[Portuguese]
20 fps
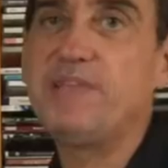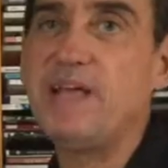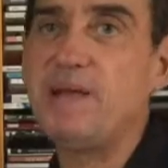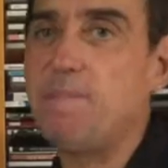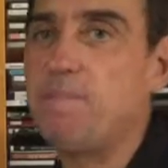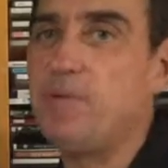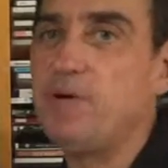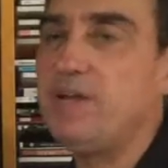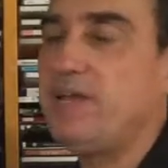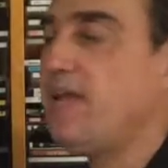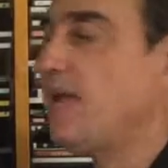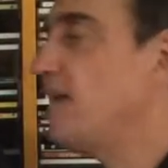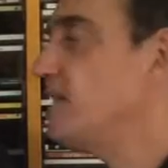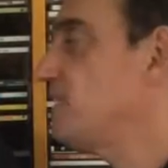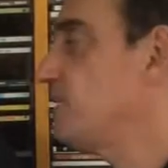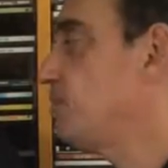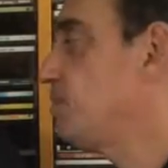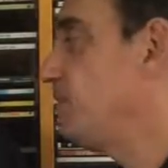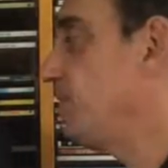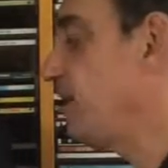um
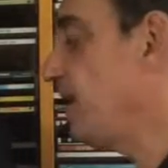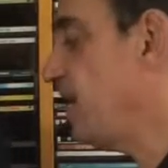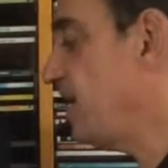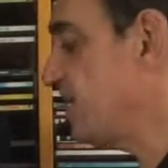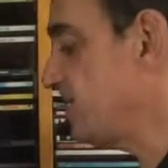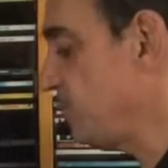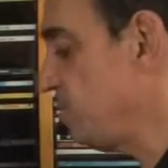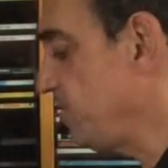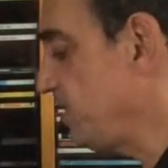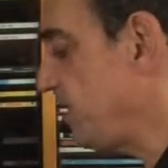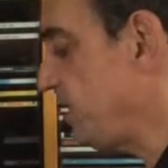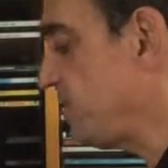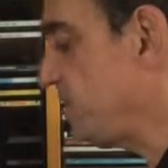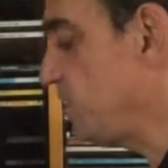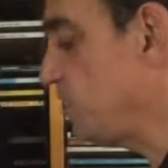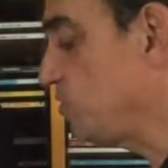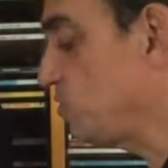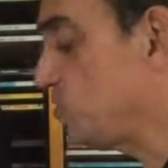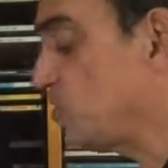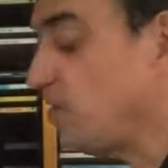poliéster, poliéster, um
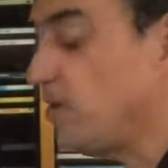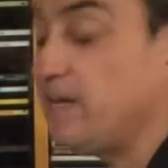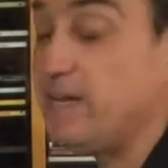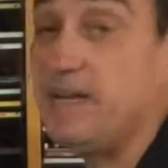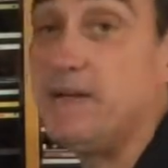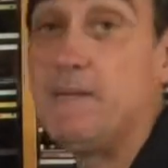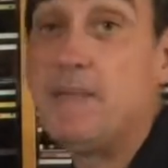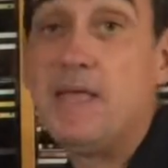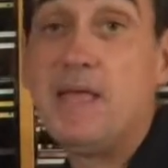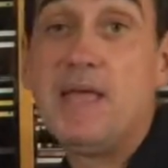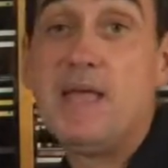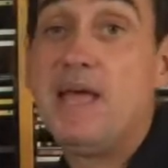tecido só, olha.